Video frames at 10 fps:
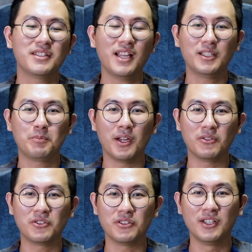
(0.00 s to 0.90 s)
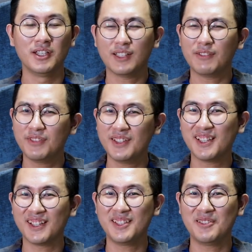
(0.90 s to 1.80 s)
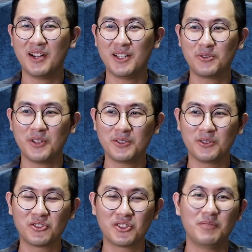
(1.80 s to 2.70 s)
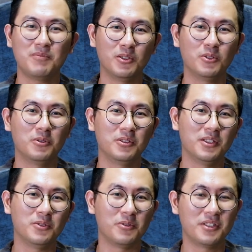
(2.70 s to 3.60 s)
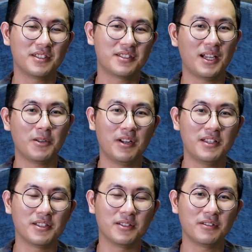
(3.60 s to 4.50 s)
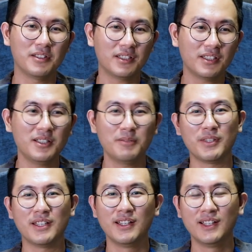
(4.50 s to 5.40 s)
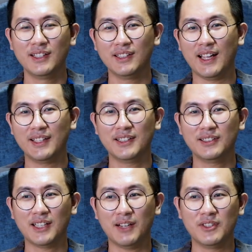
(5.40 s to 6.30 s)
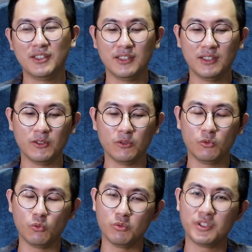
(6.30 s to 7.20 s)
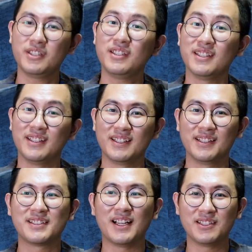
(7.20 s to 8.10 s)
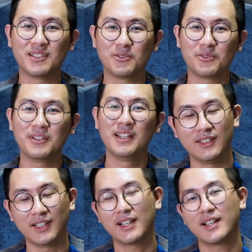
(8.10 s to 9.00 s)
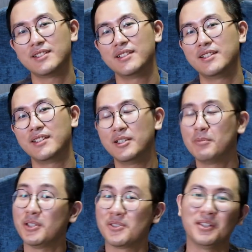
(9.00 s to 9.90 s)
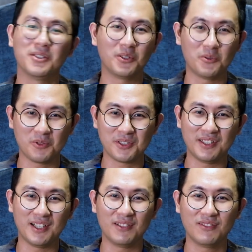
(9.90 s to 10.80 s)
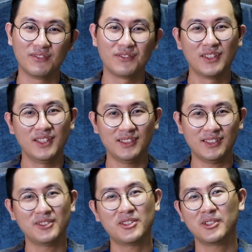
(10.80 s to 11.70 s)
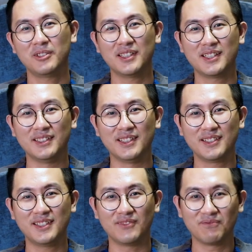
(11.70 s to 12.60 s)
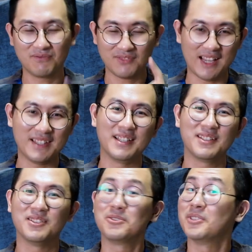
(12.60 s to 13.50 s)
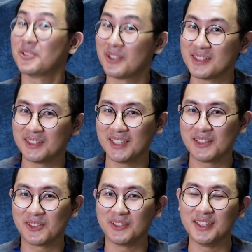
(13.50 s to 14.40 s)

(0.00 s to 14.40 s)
惊讶的表示，他非常意外，居然有这么多的女性参观者会特别来到他们的武器的一个展示区，来看看这些日本传统的武士刀。刀剑弄的可能性还在持续的创造当中